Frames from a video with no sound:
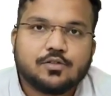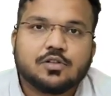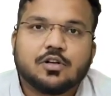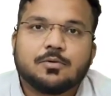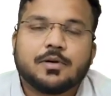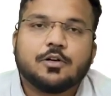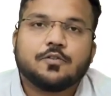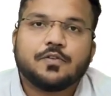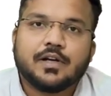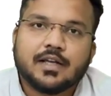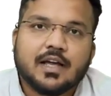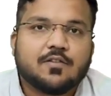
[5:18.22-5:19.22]
हमारा जो
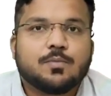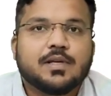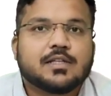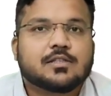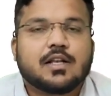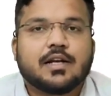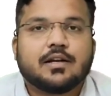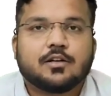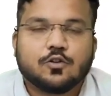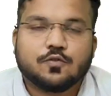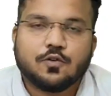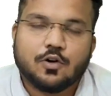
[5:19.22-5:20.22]
गवर्नमेंट ऑफ इंडिया है वो भी इस
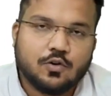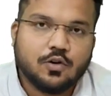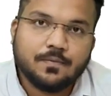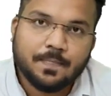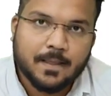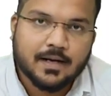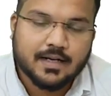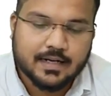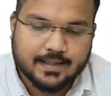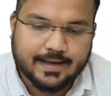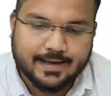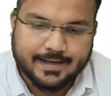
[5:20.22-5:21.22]
कैलेंडर को फॉलो
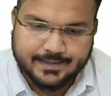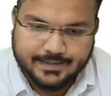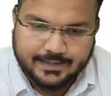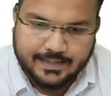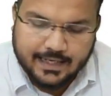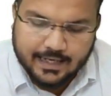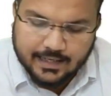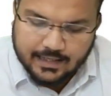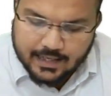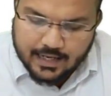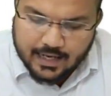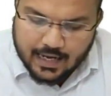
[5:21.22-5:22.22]
करता है ठीक है